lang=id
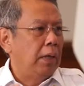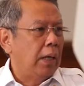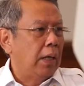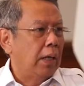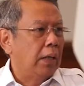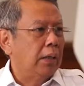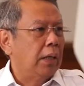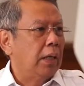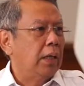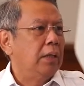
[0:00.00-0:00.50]

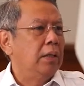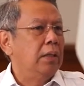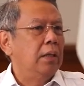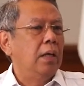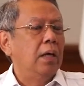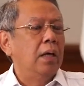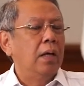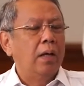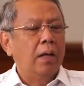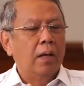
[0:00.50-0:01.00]

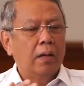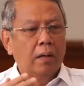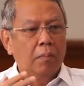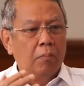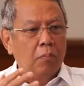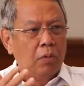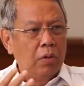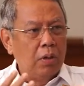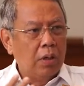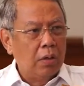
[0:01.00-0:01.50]
PIRT-nya
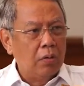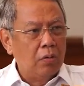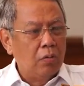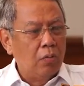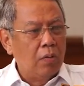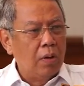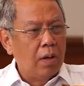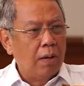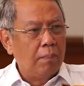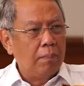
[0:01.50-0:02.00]
kemudian
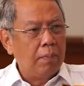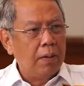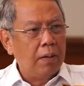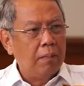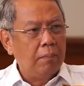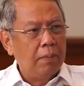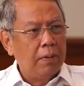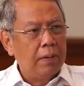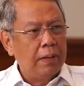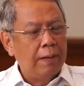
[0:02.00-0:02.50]
juga apa
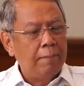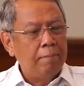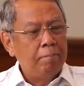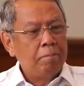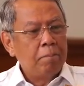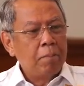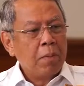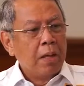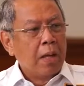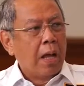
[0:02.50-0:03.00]
namanya
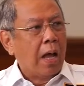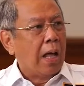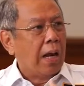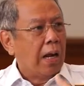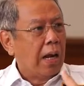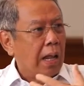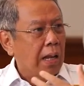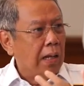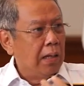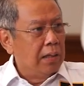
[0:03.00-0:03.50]

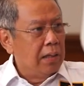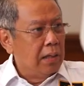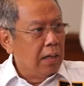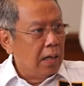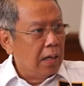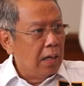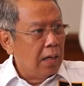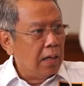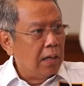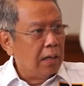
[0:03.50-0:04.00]

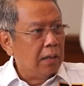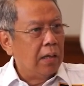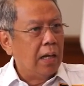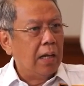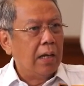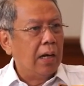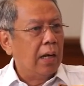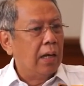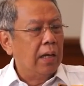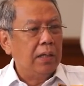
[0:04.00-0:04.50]
halalnya
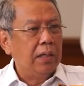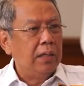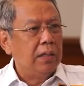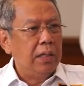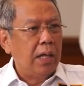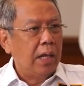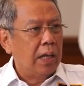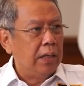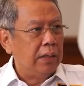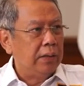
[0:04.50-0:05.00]
dan lain
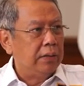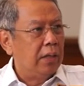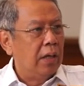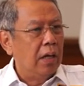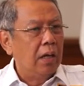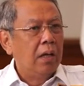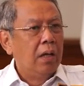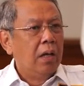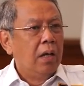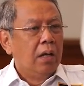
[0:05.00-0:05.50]

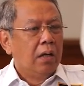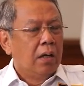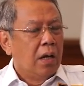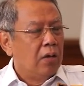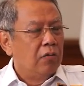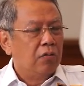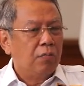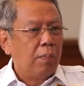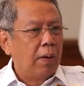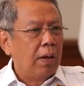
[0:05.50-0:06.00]
higienisnya
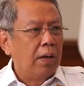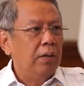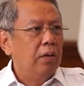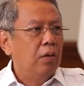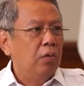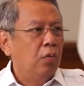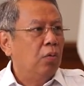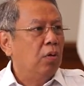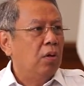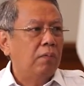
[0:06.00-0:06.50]
dan
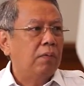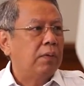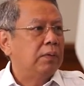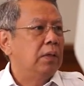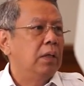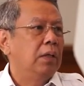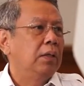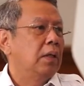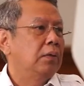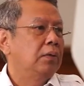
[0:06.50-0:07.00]
sebagainya itu kita
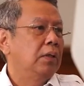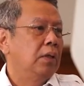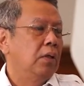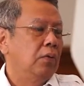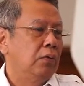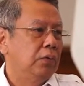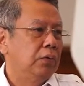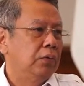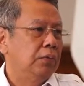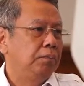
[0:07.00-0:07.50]
fasilitasi
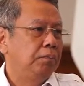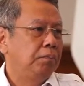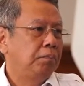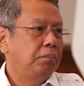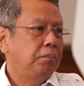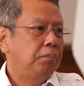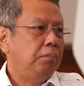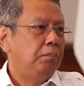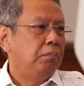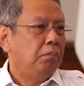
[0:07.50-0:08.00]
terus
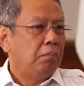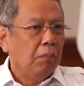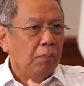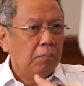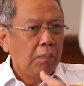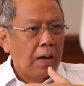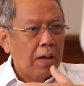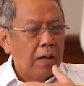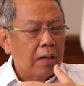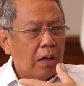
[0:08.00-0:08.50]

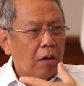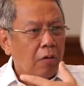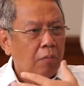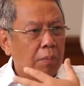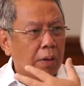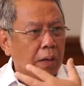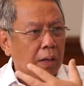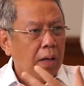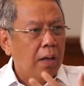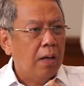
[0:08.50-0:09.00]
bahkan
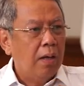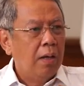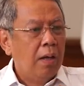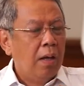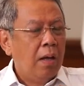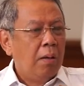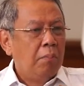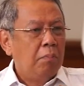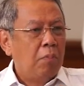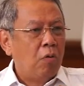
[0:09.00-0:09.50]
kalau mereka
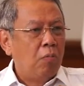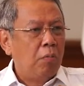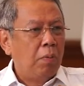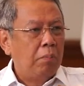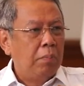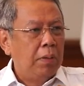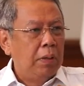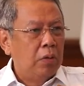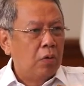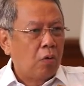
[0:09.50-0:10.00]
mau
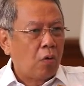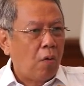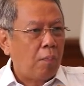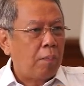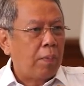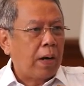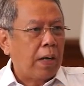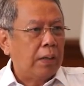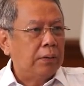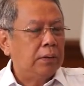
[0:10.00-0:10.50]
membentuk
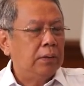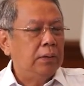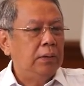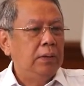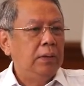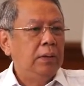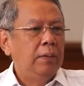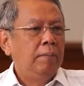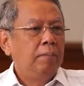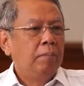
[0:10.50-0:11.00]

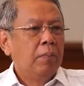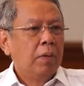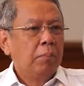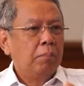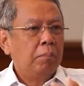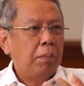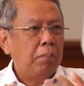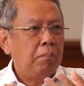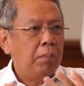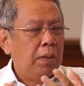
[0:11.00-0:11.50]
koperasi
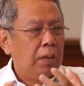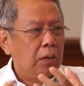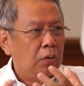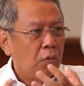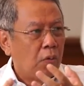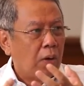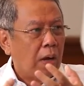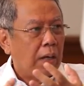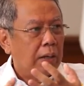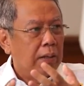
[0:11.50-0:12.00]

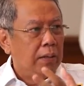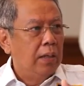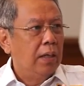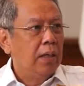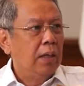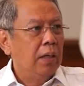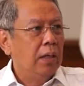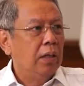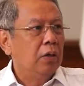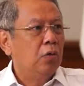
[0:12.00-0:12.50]

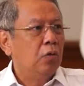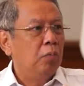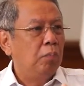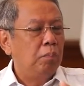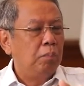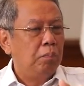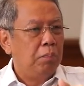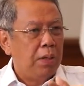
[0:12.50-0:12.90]
pembentukannya itu